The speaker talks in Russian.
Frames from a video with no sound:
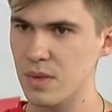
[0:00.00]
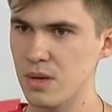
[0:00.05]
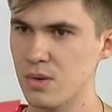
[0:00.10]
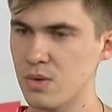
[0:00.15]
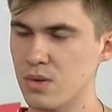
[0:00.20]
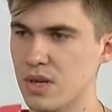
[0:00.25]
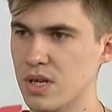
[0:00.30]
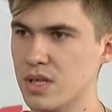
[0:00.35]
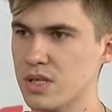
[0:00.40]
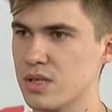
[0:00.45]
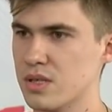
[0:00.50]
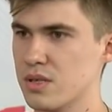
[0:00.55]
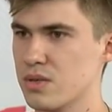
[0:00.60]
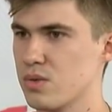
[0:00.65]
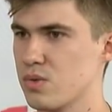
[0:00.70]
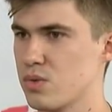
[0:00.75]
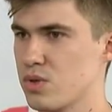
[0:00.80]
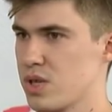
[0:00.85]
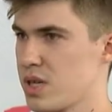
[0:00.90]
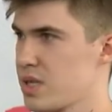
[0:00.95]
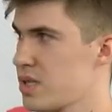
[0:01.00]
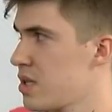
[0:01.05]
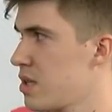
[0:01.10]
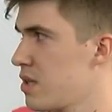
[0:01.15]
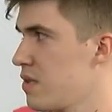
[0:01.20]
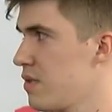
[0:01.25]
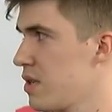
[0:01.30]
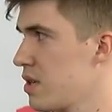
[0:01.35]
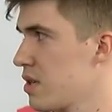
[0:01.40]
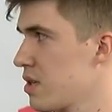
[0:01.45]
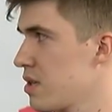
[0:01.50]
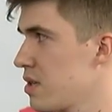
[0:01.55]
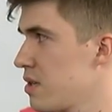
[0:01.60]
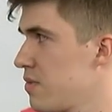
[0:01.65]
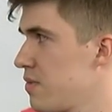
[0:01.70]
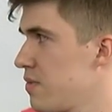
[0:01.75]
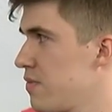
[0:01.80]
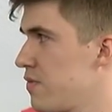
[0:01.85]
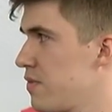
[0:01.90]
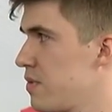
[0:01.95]
У нас ужасные дворы
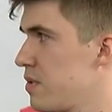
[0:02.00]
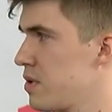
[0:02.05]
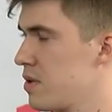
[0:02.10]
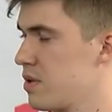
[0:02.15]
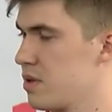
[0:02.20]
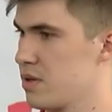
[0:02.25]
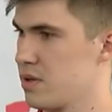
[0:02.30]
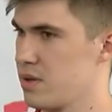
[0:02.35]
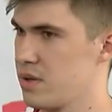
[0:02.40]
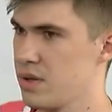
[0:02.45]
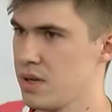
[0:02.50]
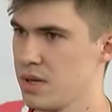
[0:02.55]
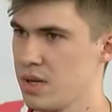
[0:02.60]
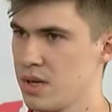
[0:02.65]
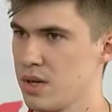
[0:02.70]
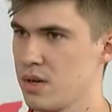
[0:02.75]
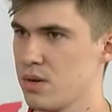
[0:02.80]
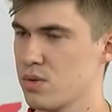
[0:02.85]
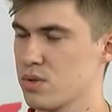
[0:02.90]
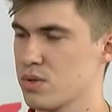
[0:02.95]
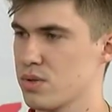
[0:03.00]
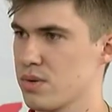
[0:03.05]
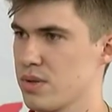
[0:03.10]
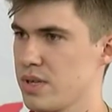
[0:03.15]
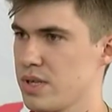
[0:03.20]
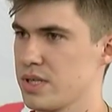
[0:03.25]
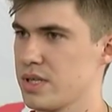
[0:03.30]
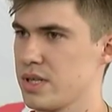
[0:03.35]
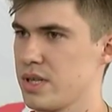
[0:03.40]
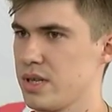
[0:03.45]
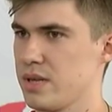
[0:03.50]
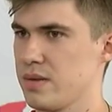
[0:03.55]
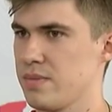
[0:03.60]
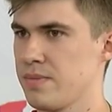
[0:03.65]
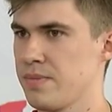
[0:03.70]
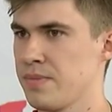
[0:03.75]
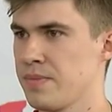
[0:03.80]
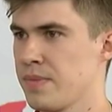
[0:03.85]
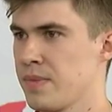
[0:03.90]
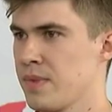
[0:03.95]
в Уссурийске.
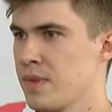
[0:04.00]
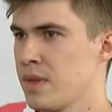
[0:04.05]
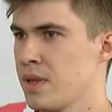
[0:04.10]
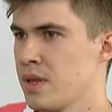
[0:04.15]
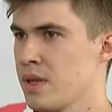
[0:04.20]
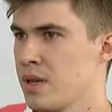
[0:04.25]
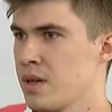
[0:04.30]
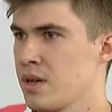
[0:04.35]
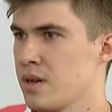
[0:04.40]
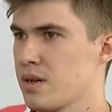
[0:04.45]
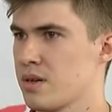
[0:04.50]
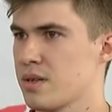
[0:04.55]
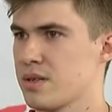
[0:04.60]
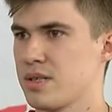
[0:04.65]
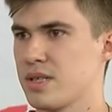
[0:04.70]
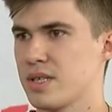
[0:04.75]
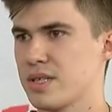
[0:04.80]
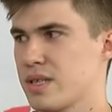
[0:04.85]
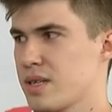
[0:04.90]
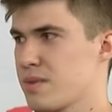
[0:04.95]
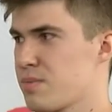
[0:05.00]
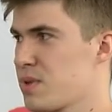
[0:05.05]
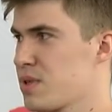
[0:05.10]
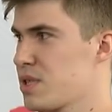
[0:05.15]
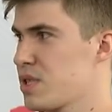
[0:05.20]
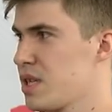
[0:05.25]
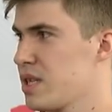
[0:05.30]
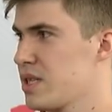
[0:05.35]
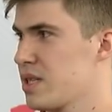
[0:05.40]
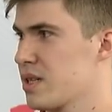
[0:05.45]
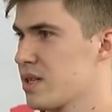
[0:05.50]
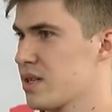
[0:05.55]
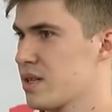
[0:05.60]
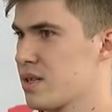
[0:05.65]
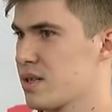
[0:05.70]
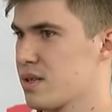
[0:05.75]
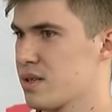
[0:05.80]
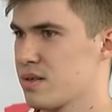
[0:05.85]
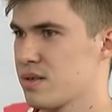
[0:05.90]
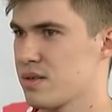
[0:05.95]
А, детских
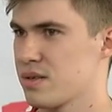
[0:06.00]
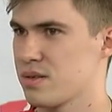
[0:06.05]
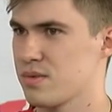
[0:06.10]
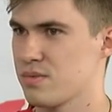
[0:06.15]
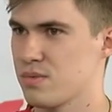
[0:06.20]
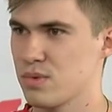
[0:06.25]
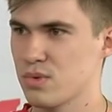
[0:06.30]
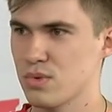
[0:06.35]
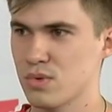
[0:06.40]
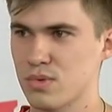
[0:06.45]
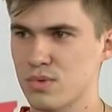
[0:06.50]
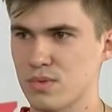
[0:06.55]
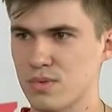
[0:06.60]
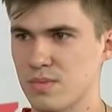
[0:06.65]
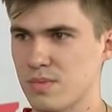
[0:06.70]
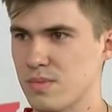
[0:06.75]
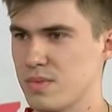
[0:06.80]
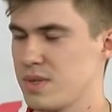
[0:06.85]
площадок, а, ну,